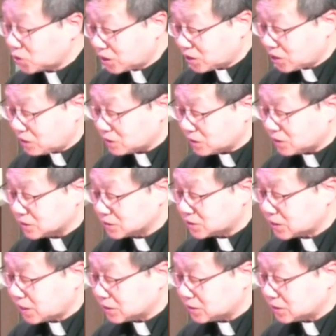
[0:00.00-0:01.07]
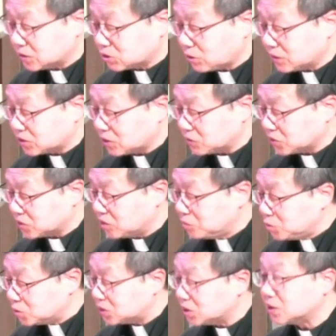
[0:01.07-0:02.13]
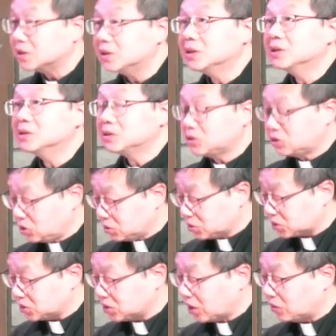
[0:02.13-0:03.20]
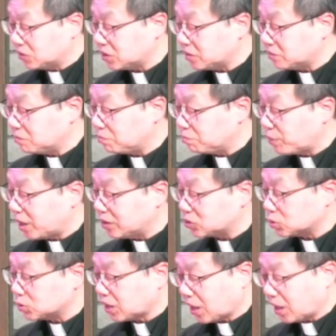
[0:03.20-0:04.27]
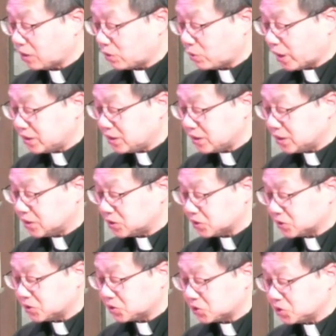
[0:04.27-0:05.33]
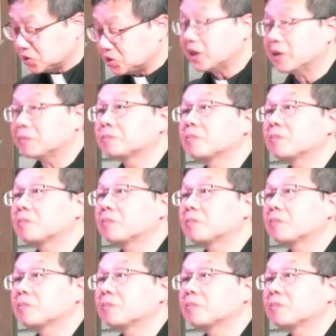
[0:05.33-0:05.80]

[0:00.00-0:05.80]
告了上帝创造人的目的，就是要人帮助他管理这个世界。